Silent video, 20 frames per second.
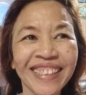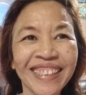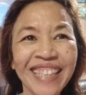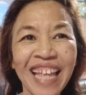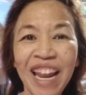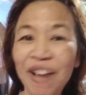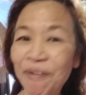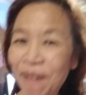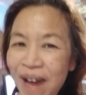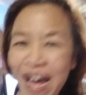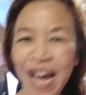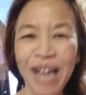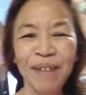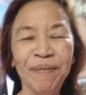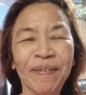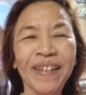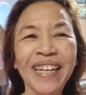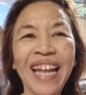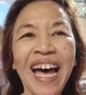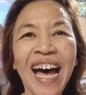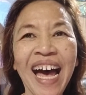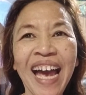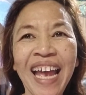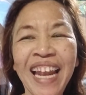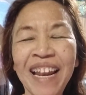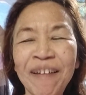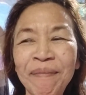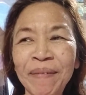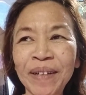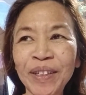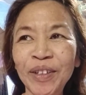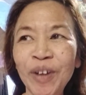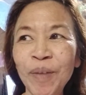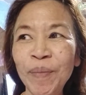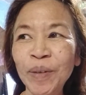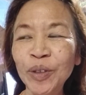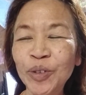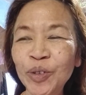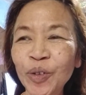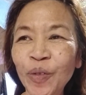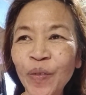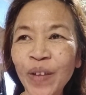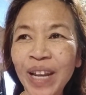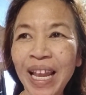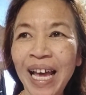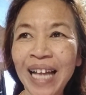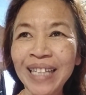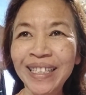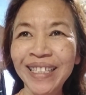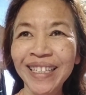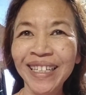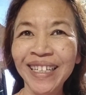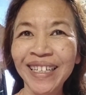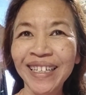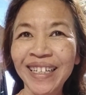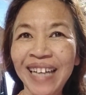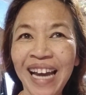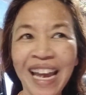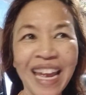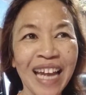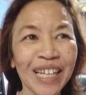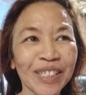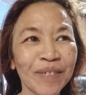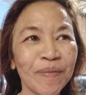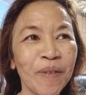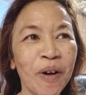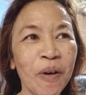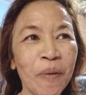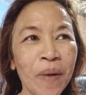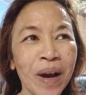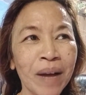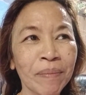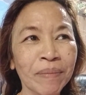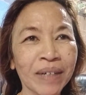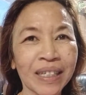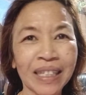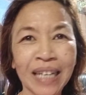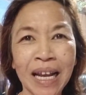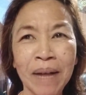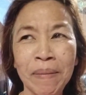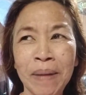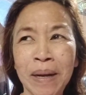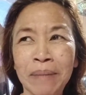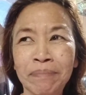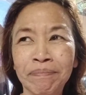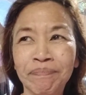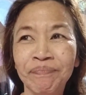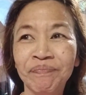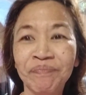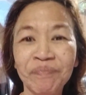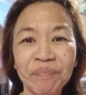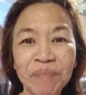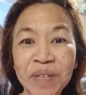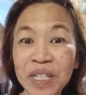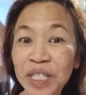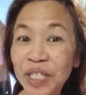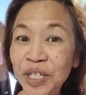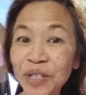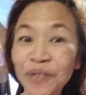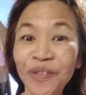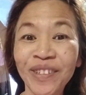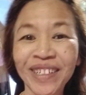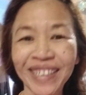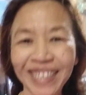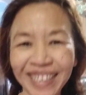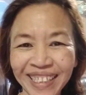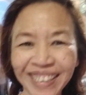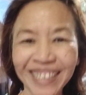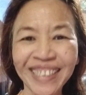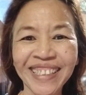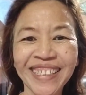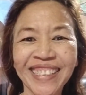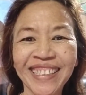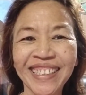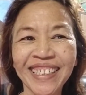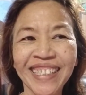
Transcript: แต่เราผ่านมาได้แล้วมันก็เป็นช่วงเวลาที่ใครอาจจะมองว่าเหมือนกับแบบพี่ชิลเหลือเกิน